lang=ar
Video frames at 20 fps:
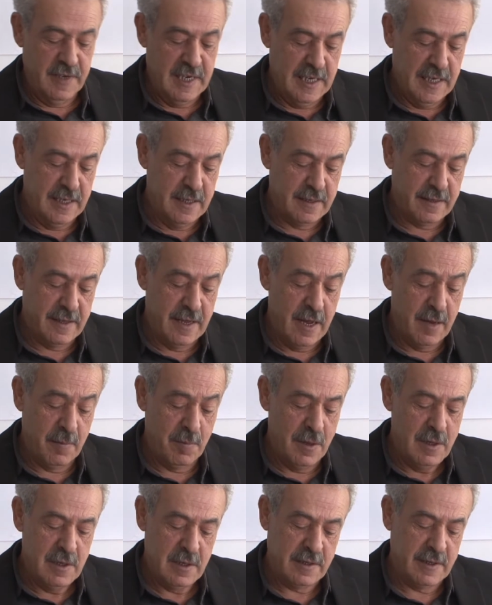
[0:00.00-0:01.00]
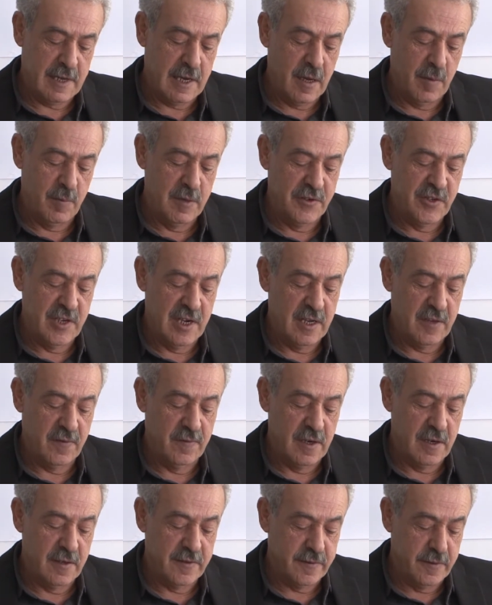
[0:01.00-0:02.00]
في حين ارتهب ارتكبت جهات
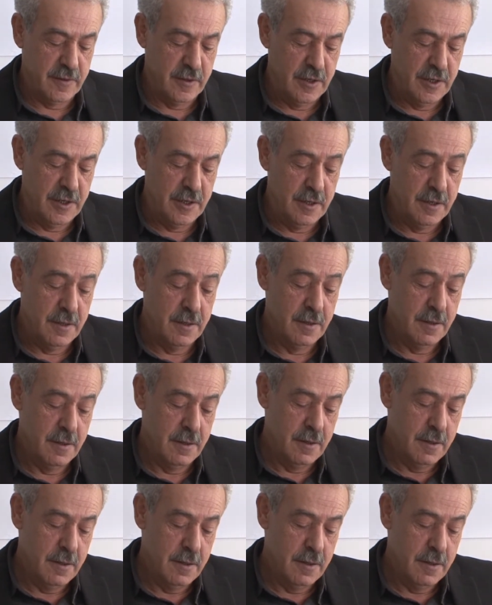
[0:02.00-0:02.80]
فلسطينيه